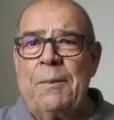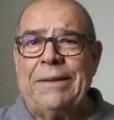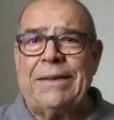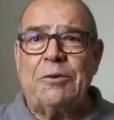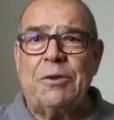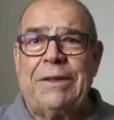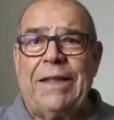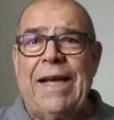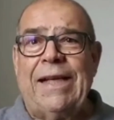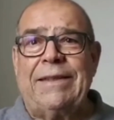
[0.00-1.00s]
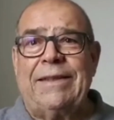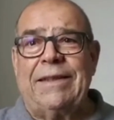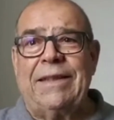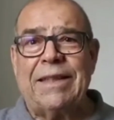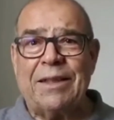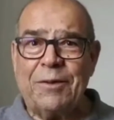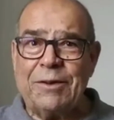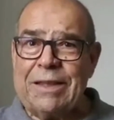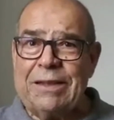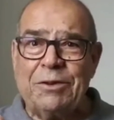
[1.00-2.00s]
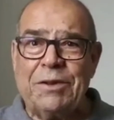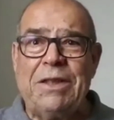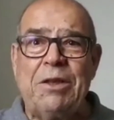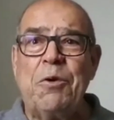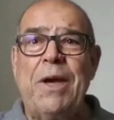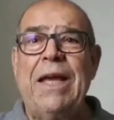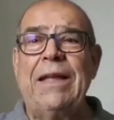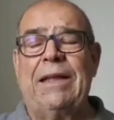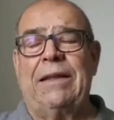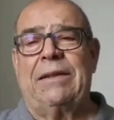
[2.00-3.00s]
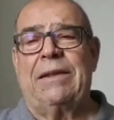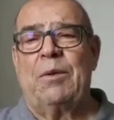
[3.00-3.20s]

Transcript: Mas acontece que tá faltando 50,